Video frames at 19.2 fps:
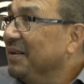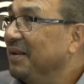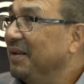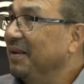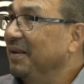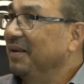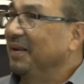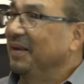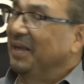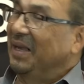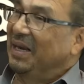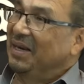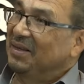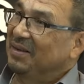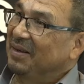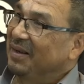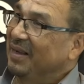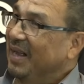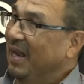En,
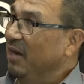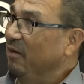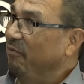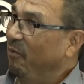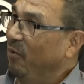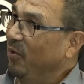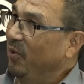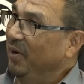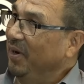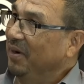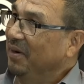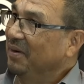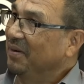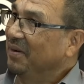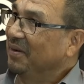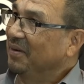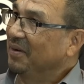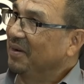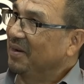el, California. En
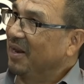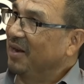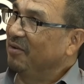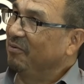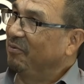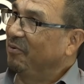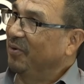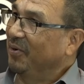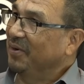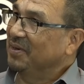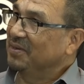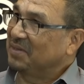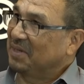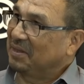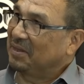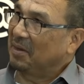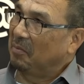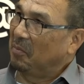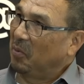California. California,
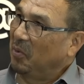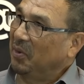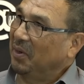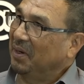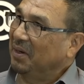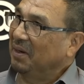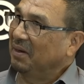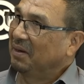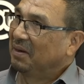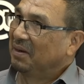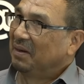Santa Mónica.